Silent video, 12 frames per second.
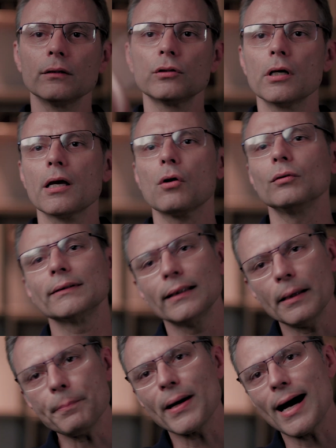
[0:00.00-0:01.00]
eu tenho que
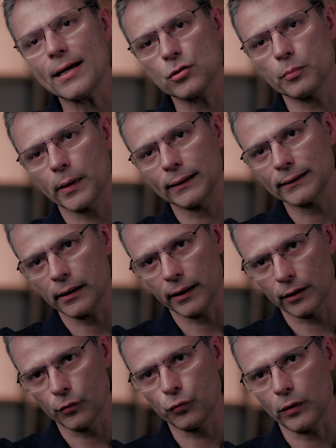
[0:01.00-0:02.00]
conceder prazo para essa
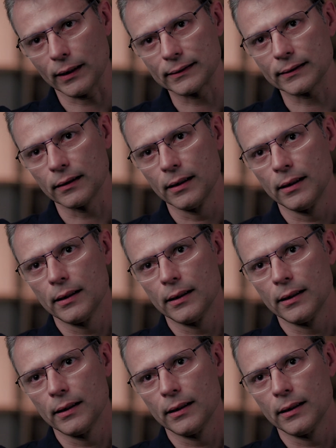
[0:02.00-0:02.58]
renda fixa.